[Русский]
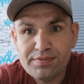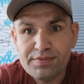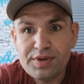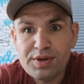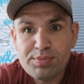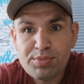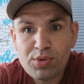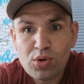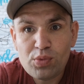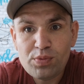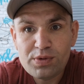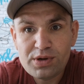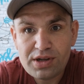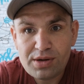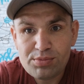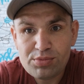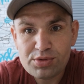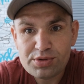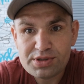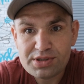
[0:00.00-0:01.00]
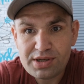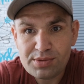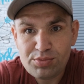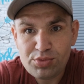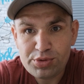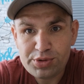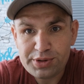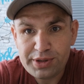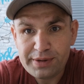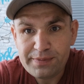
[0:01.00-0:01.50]
Не пробовали работать с
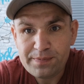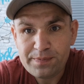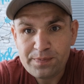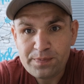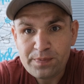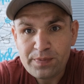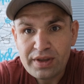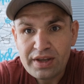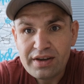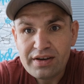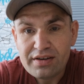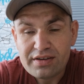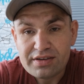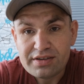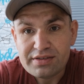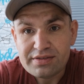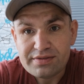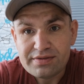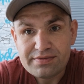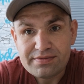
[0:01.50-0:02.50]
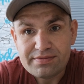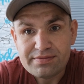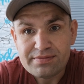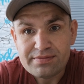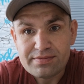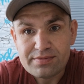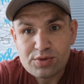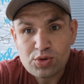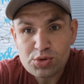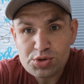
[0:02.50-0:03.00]
собой, да?
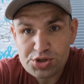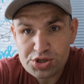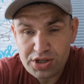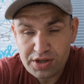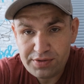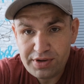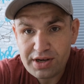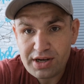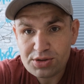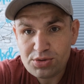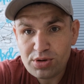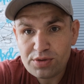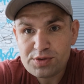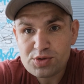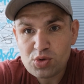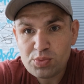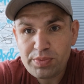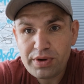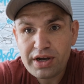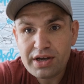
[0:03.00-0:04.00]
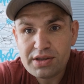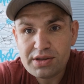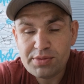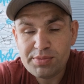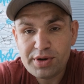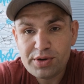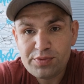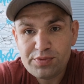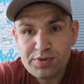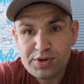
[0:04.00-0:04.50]
Тот человек, который выступает
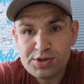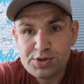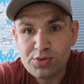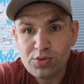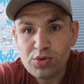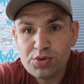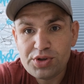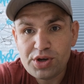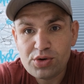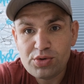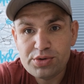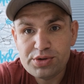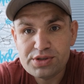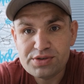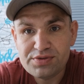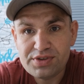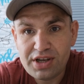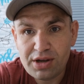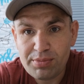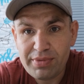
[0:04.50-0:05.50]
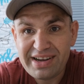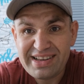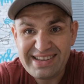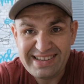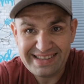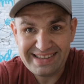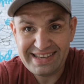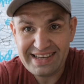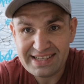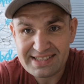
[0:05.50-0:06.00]
на моем видео, он находится в Германии
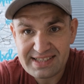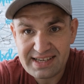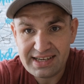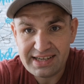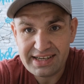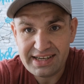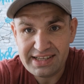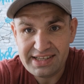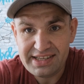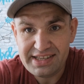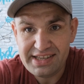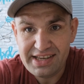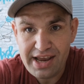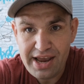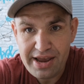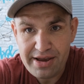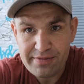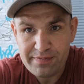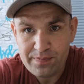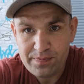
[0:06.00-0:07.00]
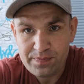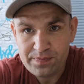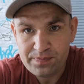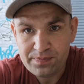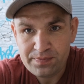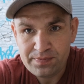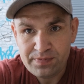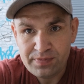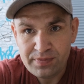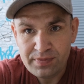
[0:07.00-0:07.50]
несколько дней.
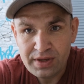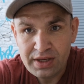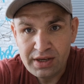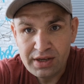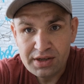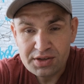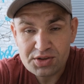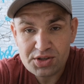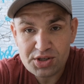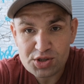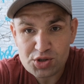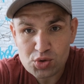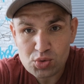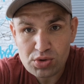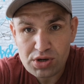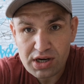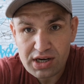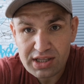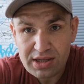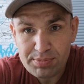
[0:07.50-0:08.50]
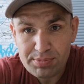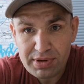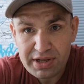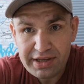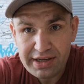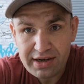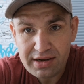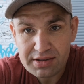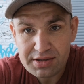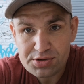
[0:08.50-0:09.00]
Ты, сука, когда
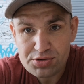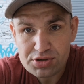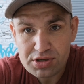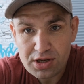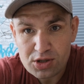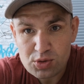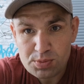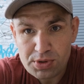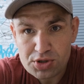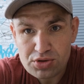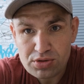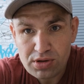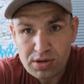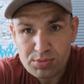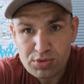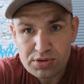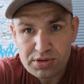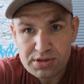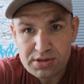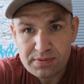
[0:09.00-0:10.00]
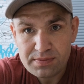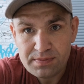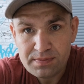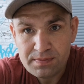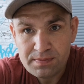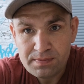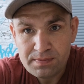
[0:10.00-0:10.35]
приехал, ты что, сразу пошел работать?